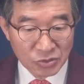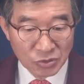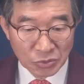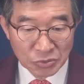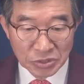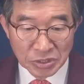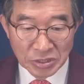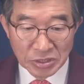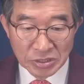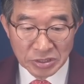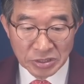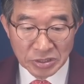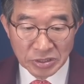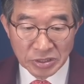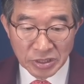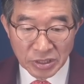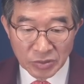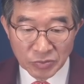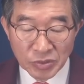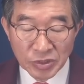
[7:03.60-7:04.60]
조정식
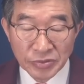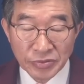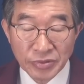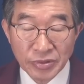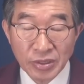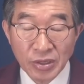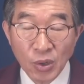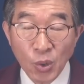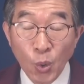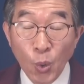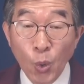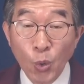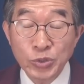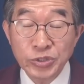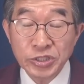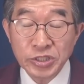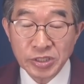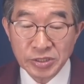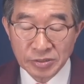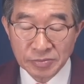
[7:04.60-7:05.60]
의원
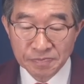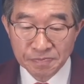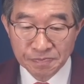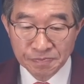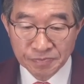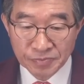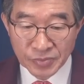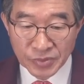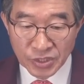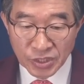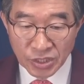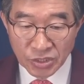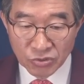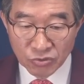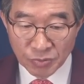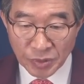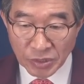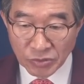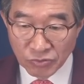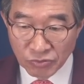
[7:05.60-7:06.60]
5선
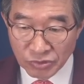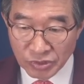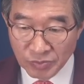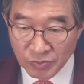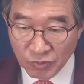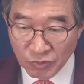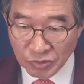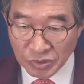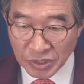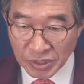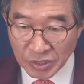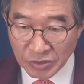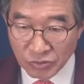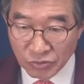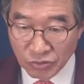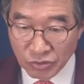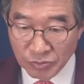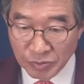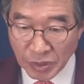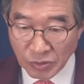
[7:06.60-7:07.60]
1966년
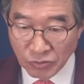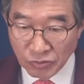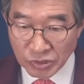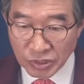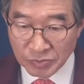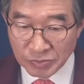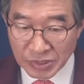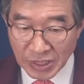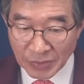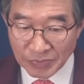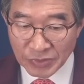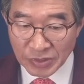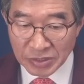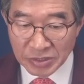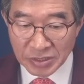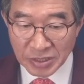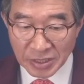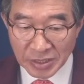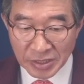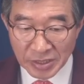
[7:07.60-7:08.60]
생1 9
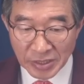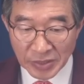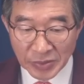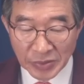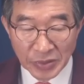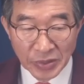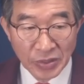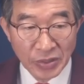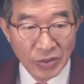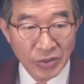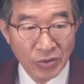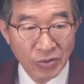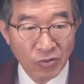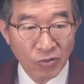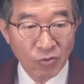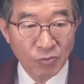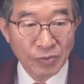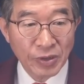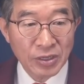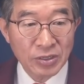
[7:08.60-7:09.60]
63년생이네요.
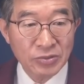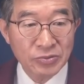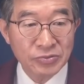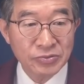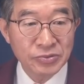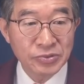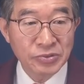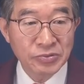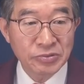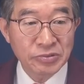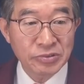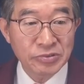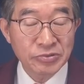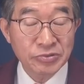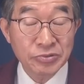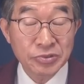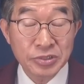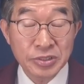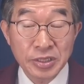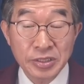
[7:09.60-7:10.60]
586 운동권
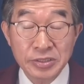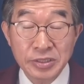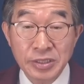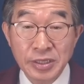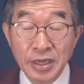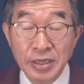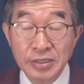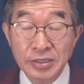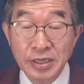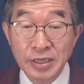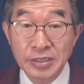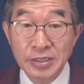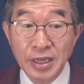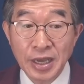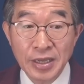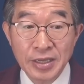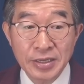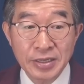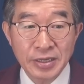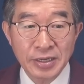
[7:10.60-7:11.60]
출신에서 는 굉장히
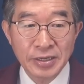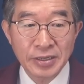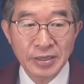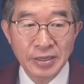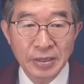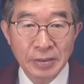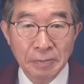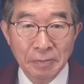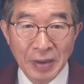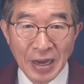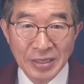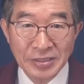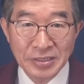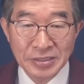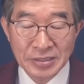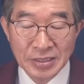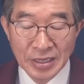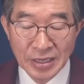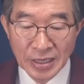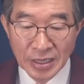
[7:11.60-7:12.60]
나이가
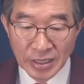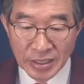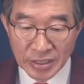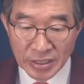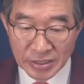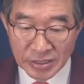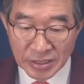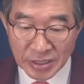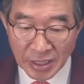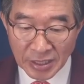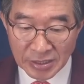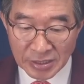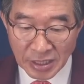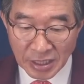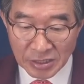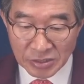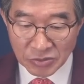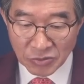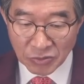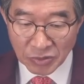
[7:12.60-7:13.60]
많은
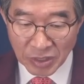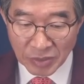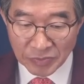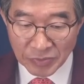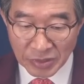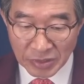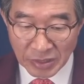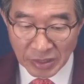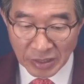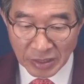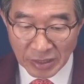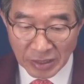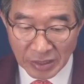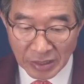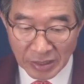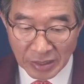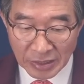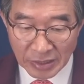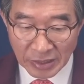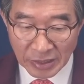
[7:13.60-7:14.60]
연장자에 속합니다.
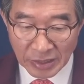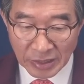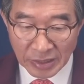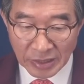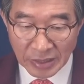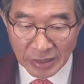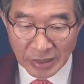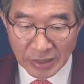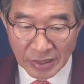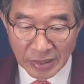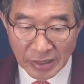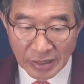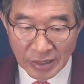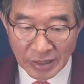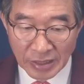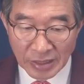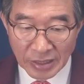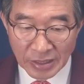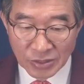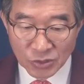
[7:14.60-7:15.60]
예.
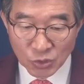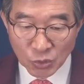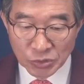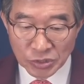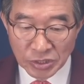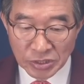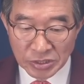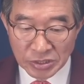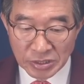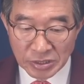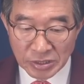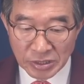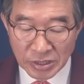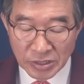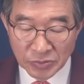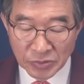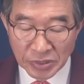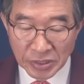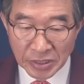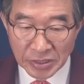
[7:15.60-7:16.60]
이 조정식
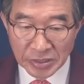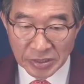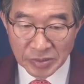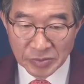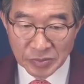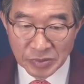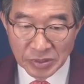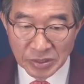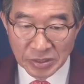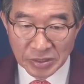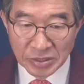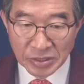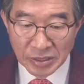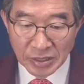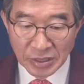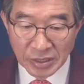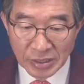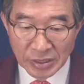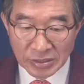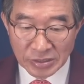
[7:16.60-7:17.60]
의원의 여러분들
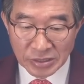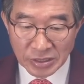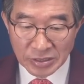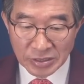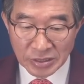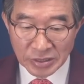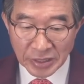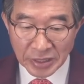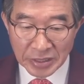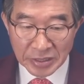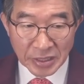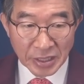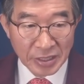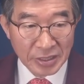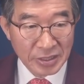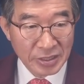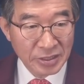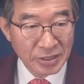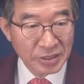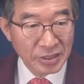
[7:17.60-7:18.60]
선거 결과가
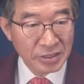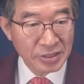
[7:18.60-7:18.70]
이렇게